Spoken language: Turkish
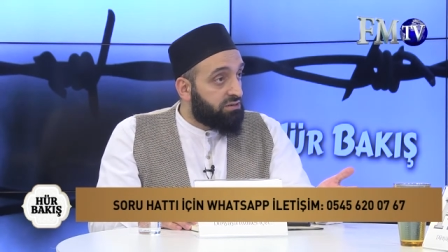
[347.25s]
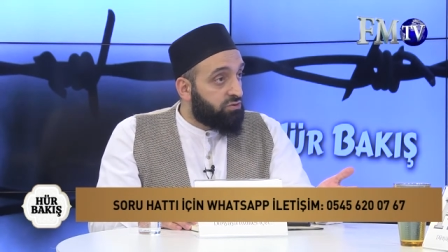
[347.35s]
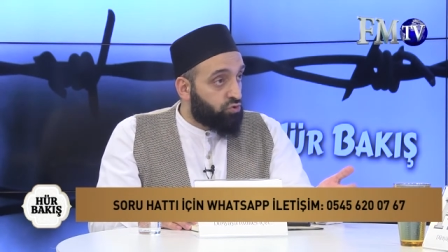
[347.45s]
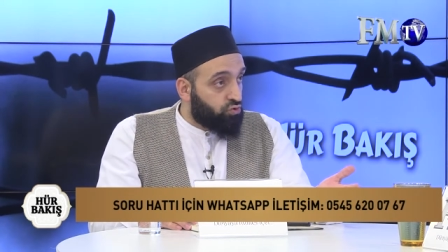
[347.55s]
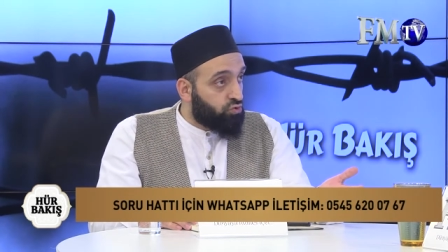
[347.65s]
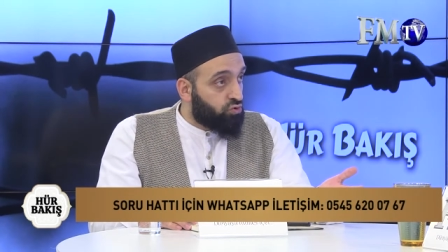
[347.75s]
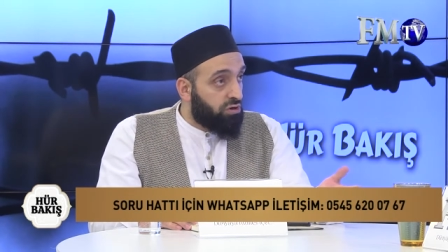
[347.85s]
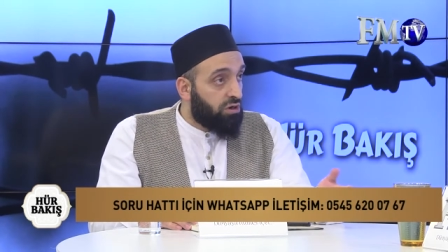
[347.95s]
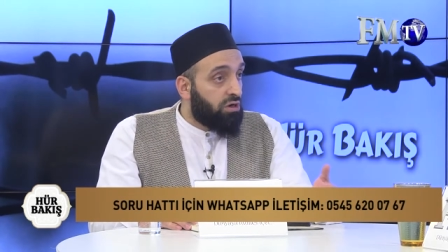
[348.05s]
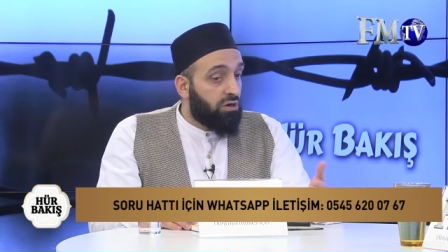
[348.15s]
şuuru
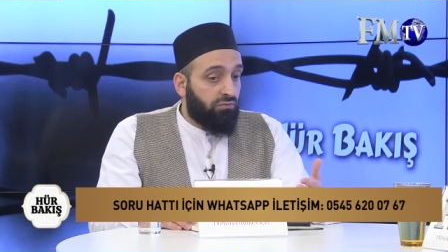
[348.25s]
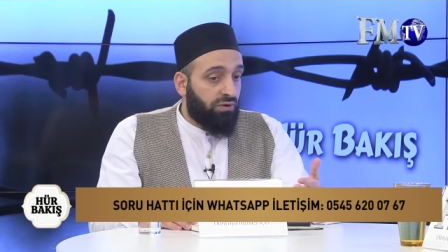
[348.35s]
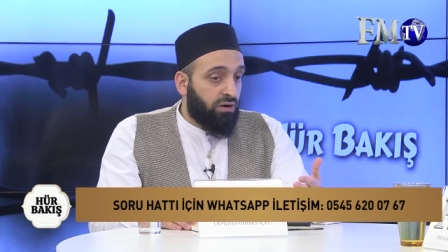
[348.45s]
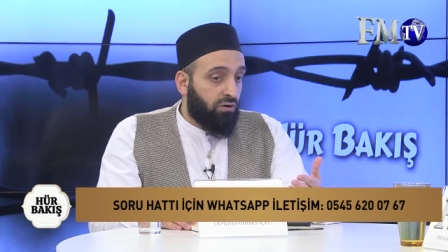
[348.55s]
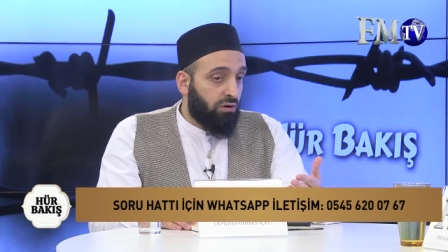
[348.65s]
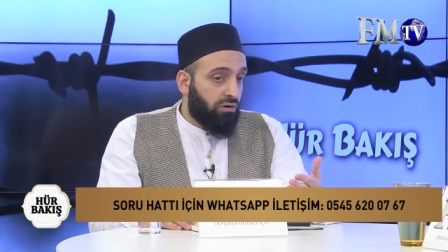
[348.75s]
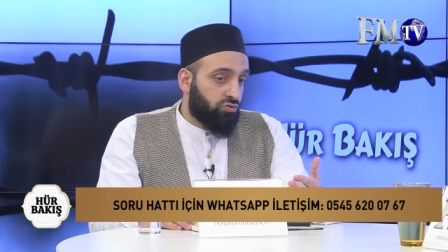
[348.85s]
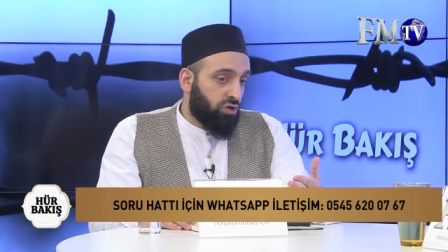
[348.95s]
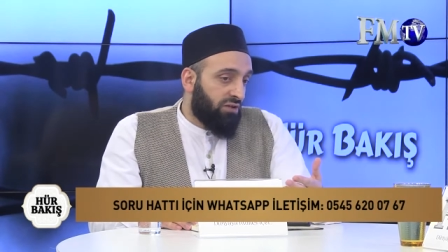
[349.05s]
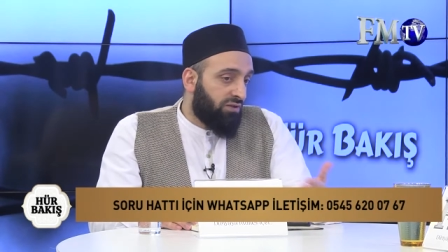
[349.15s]
ve
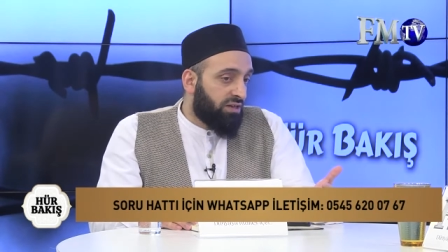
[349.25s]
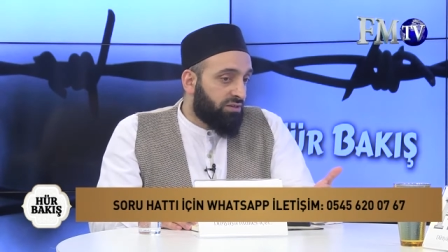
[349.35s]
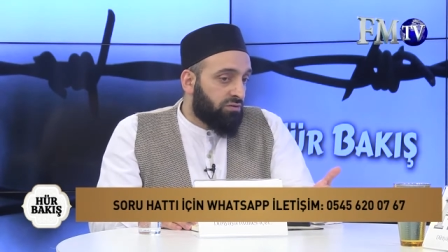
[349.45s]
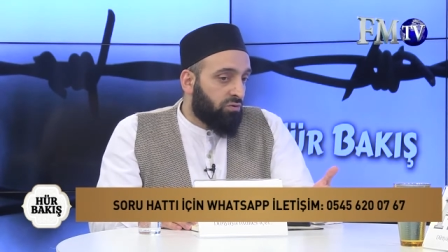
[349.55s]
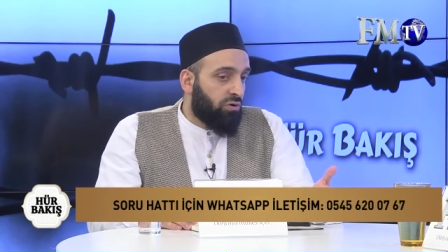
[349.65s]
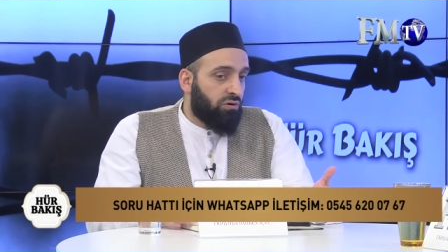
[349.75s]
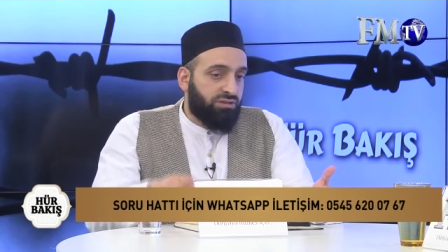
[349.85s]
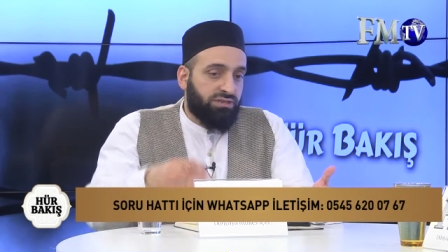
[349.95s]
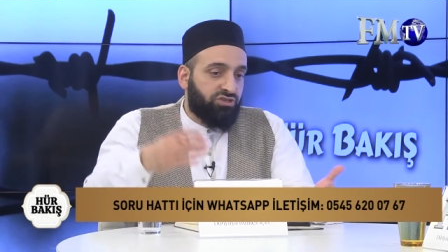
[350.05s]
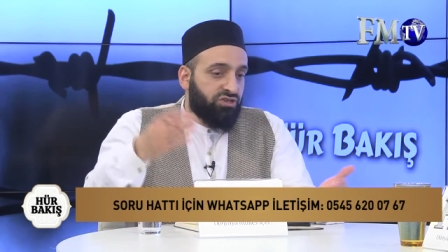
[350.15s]
evladının o
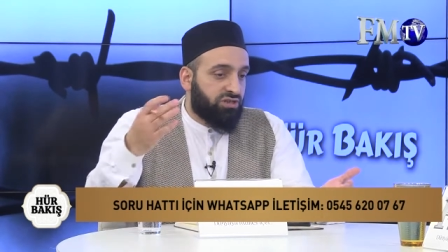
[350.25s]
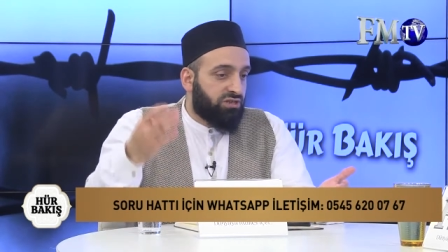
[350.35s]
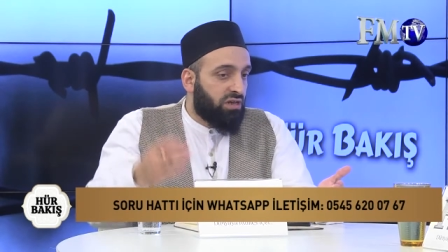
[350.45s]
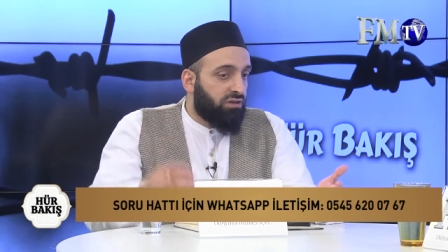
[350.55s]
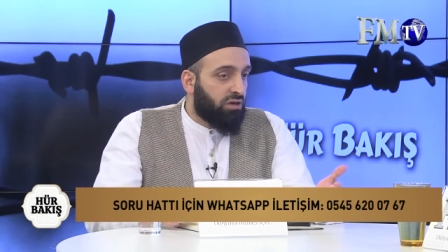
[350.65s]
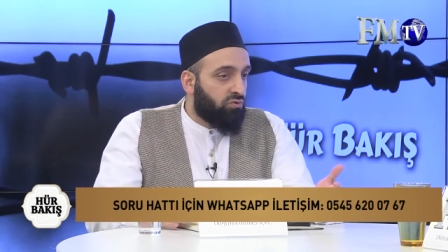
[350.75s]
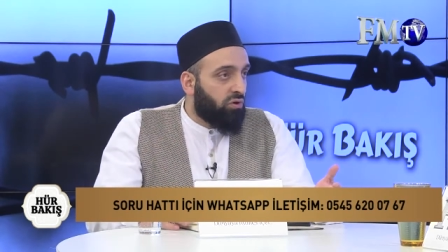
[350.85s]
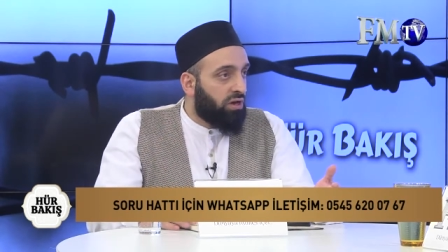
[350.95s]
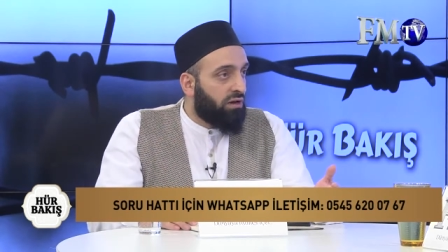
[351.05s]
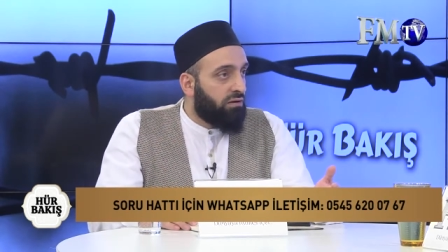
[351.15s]
işte sıcacık yatağında yatıyor
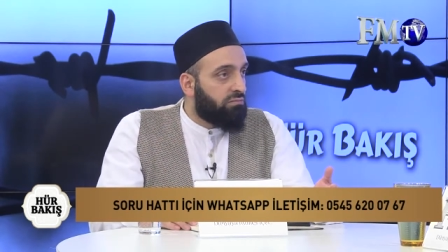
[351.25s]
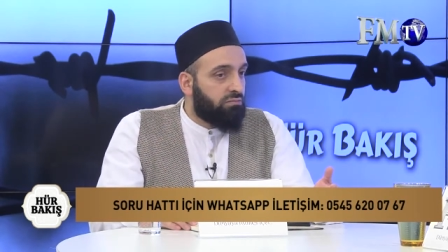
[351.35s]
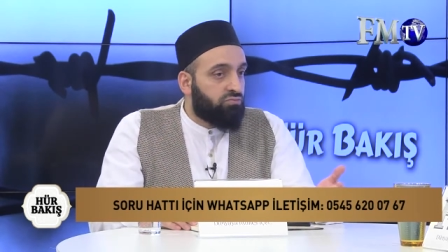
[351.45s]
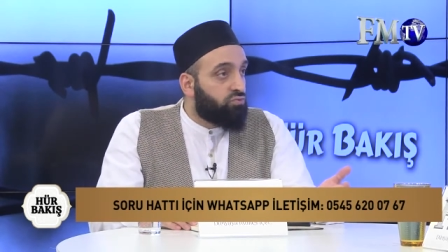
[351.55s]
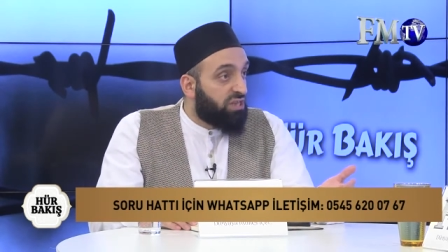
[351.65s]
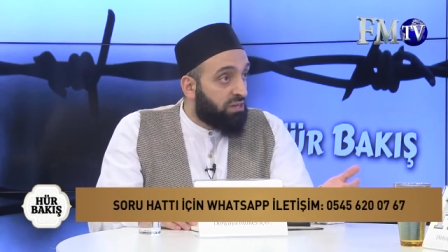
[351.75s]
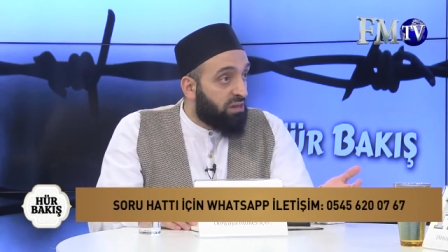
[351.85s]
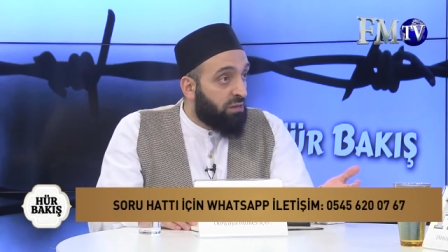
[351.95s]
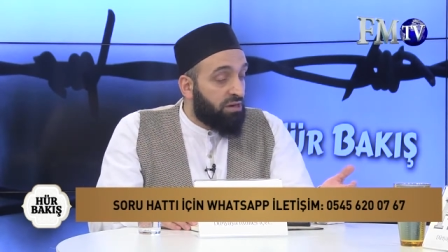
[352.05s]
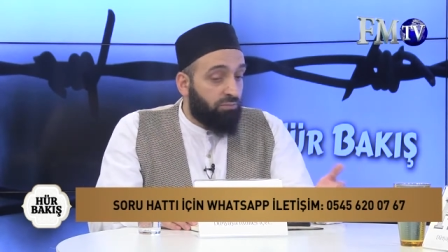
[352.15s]
ya
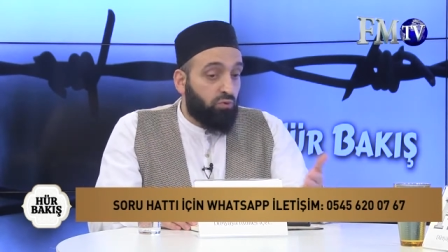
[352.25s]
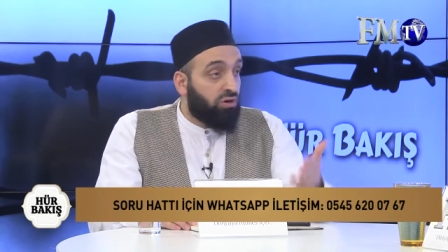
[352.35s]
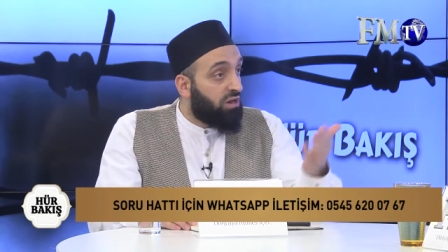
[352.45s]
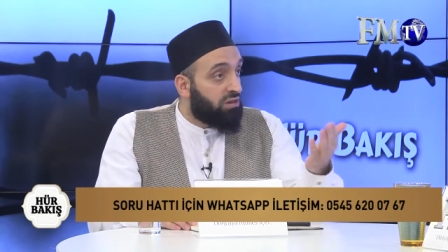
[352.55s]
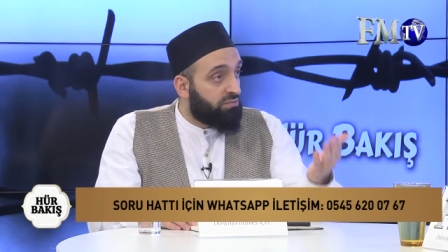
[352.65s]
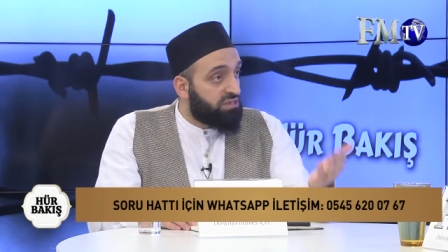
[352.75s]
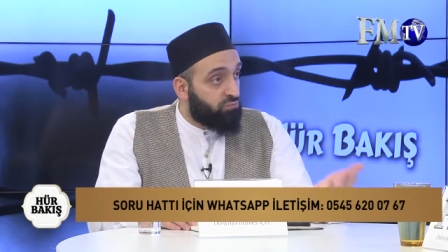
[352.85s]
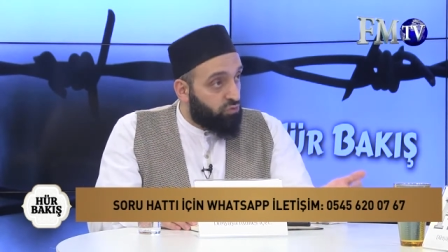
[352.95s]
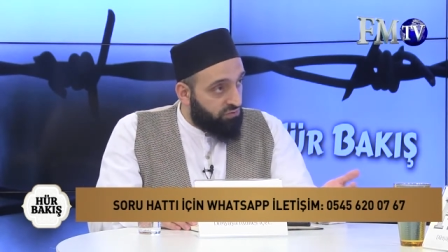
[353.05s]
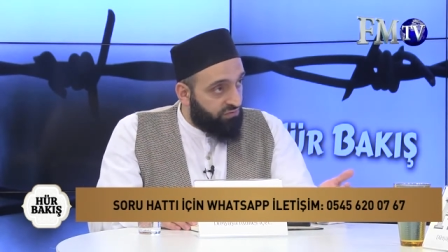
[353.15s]
demeyip onu kaldırması
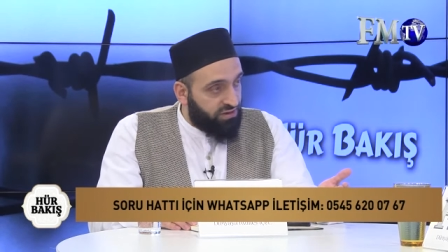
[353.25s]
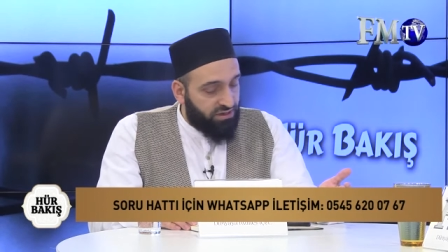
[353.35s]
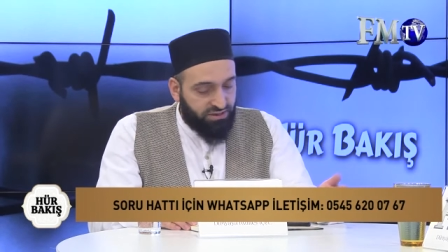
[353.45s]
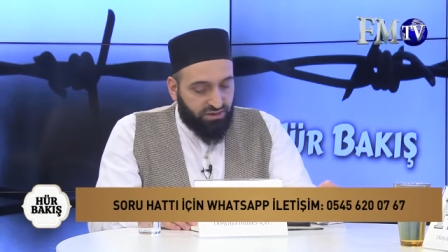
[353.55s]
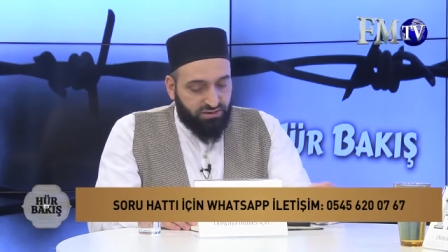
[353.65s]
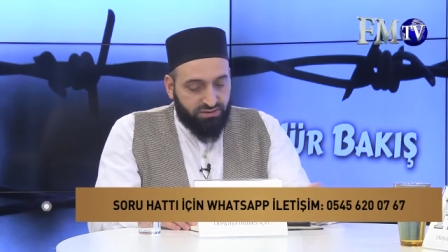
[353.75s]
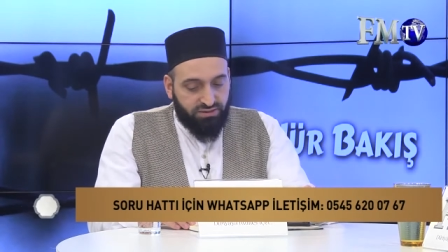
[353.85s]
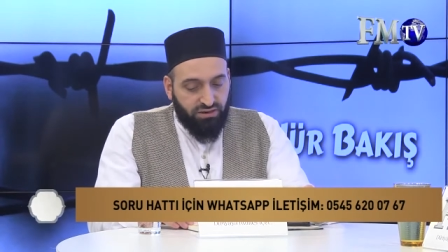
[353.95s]
büyük bir fedakarlıktır.